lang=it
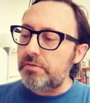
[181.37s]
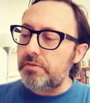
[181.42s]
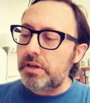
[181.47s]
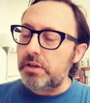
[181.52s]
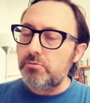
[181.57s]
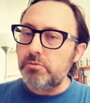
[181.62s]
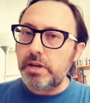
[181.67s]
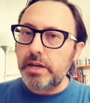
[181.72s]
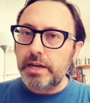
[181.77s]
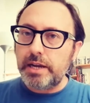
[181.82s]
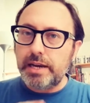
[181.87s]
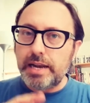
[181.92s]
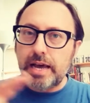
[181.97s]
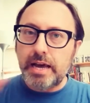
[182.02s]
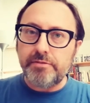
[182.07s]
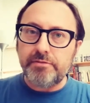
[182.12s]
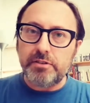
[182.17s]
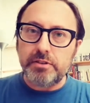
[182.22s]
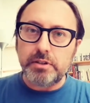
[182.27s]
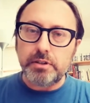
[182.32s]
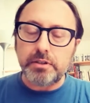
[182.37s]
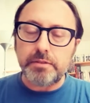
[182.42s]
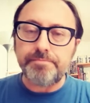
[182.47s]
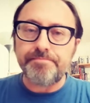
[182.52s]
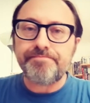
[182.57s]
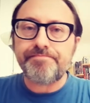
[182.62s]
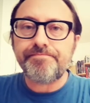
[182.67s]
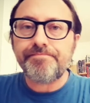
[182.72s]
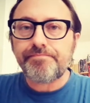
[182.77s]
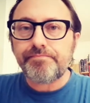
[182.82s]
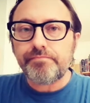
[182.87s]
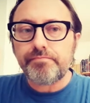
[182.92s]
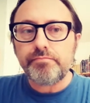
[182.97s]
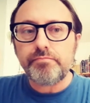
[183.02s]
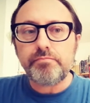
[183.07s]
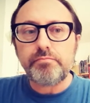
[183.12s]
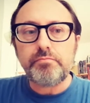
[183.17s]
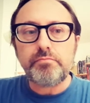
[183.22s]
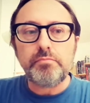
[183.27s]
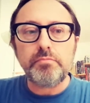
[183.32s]
vive in un enclave
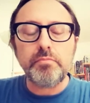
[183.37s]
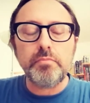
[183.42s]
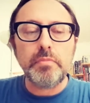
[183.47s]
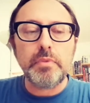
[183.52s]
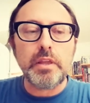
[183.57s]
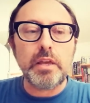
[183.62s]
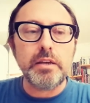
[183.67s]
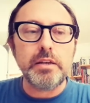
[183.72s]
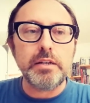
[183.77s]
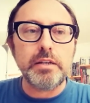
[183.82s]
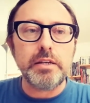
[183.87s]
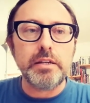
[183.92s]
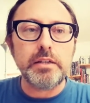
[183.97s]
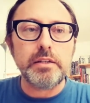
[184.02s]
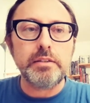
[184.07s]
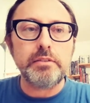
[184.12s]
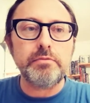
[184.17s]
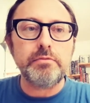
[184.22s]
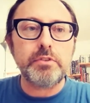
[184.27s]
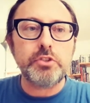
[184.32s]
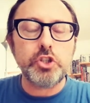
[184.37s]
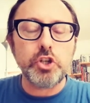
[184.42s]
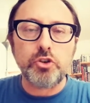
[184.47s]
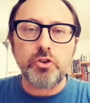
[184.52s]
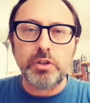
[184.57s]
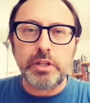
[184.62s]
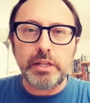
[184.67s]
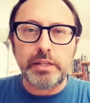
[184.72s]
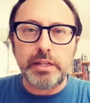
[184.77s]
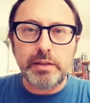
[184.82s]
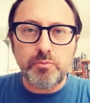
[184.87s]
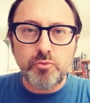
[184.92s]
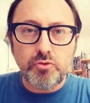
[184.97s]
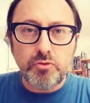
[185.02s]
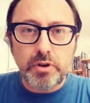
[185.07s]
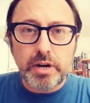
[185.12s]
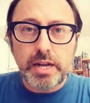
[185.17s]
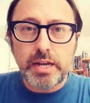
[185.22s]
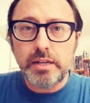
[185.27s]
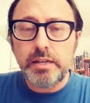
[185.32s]
eh, circondata da
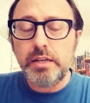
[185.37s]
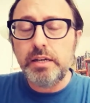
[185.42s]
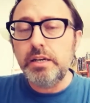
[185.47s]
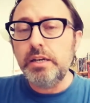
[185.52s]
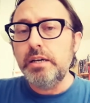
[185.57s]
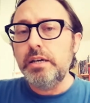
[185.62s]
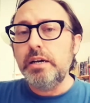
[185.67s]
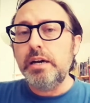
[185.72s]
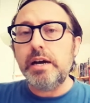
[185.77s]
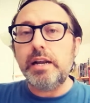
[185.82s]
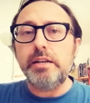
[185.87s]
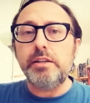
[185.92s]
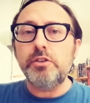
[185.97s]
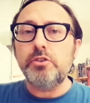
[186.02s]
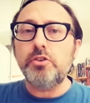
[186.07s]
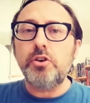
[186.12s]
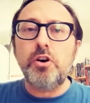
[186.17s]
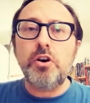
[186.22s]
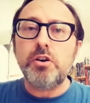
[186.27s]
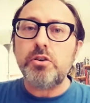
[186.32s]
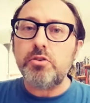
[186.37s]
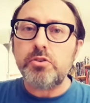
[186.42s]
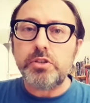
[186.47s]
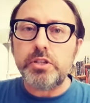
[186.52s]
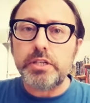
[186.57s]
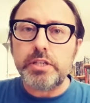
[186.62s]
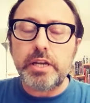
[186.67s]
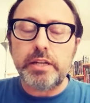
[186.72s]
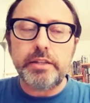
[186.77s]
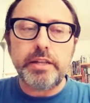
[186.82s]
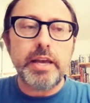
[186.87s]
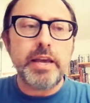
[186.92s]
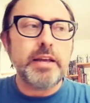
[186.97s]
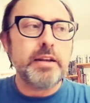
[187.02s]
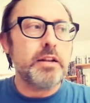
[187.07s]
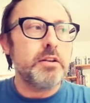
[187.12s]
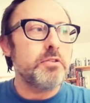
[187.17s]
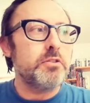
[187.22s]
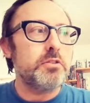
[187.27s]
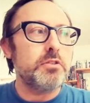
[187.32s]
mura, all'intorno si
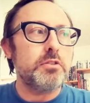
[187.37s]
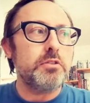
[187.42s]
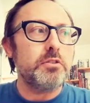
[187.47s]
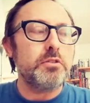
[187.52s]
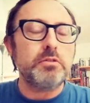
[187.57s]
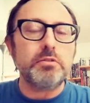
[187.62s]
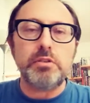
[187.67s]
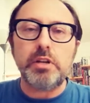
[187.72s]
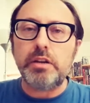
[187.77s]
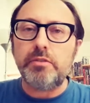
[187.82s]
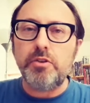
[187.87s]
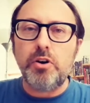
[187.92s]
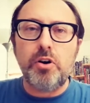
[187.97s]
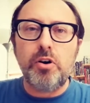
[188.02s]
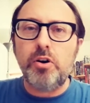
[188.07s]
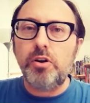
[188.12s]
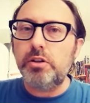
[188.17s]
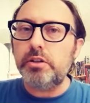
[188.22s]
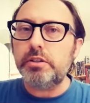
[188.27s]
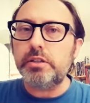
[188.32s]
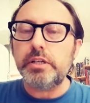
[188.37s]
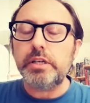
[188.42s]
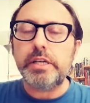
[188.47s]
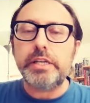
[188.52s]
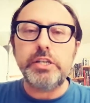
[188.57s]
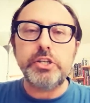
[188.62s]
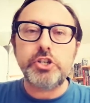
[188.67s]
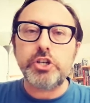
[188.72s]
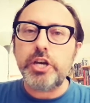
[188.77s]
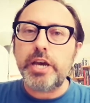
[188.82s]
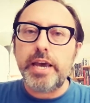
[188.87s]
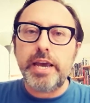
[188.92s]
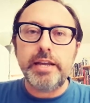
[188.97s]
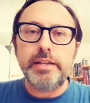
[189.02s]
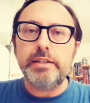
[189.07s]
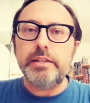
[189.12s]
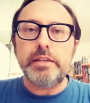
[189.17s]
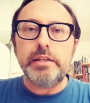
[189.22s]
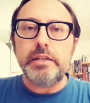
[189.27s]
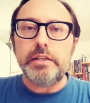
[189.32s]
scatenano rivolte,
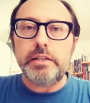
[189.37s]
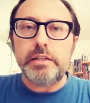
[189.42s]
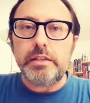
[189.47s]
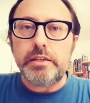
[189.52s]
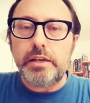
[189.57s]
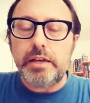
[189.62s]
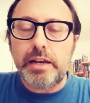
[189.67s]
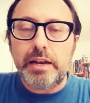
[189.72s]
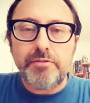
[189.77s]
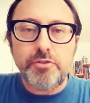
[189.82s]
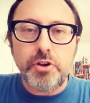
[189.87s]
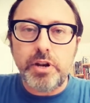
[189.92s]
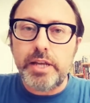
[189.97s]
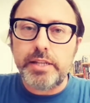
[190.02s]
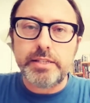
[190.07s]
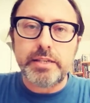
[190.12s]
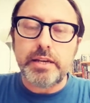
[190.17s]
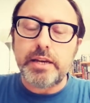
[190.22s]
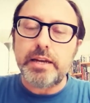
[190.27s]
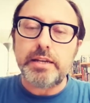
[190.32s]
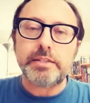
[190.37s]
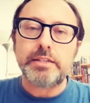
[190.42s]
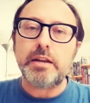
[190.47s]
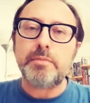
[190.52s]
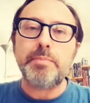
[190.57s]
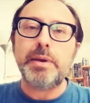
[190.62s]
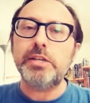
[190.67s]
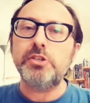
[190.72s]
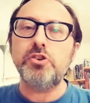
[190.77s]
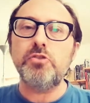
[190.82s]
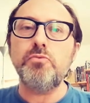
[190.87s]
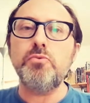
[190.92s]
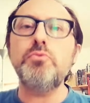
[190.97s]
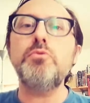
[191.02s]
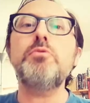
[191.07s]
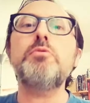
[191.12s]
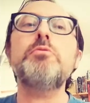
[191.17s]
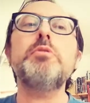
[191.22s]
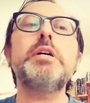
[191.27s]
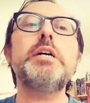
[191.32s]
incendi e la violenza serpeggia
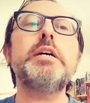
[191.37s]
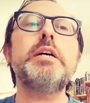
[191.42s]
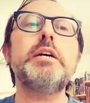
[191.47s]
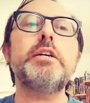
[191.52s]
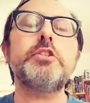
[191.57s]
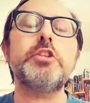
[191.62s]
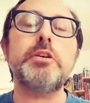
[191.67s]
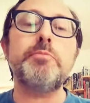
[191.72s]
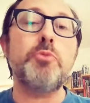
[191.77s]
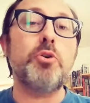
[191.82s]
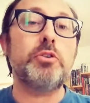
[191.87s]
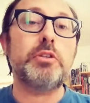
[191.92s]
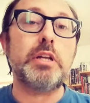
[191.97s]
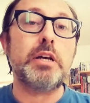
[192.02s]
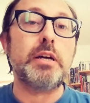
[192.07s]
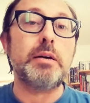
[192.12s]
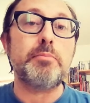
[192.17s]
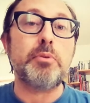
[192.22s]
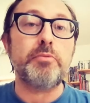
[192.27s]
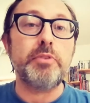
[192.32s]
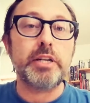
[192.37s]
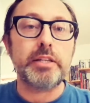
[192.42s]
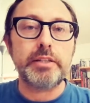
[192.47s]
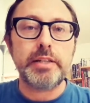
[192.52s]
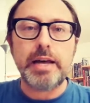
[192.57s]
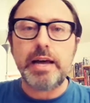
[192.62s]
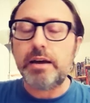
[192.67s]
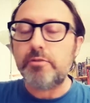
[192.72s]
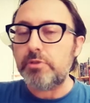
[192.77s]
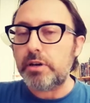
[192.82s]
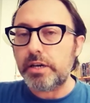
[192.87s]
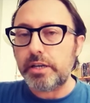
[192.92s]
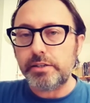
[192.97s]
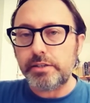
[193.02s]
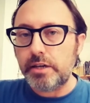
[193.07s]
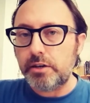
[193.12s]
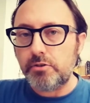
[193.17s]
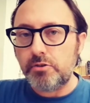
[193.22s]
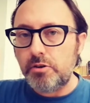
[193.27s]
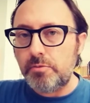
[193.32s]
ovunque, c'è molta povertà, una
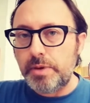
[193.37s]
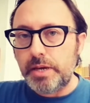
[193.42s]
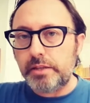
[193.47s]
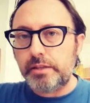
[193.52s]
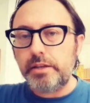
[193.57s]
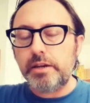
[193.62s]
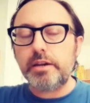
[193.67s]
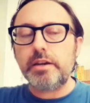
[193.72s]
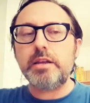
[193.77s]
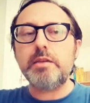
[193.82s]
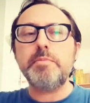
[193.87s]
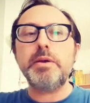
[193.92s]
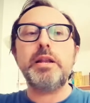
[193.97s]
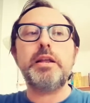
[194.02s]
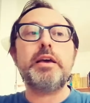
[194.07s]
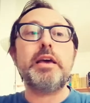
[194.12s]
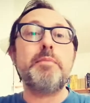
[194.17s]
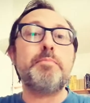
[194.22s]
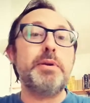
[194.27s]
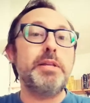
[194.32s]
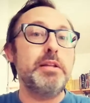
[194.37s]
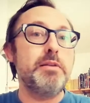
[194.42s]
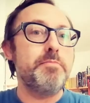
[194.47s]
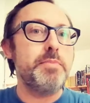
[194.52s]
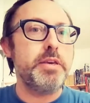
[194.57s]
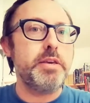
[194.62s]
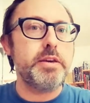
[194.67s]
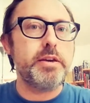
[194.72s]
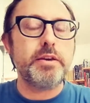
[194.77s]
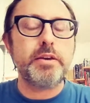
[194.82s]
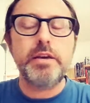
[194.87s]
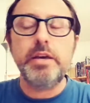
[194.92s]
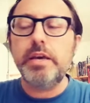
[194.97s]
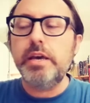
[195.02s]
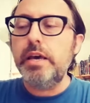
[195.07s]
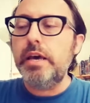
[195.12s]
crisi economica terribile, epidemie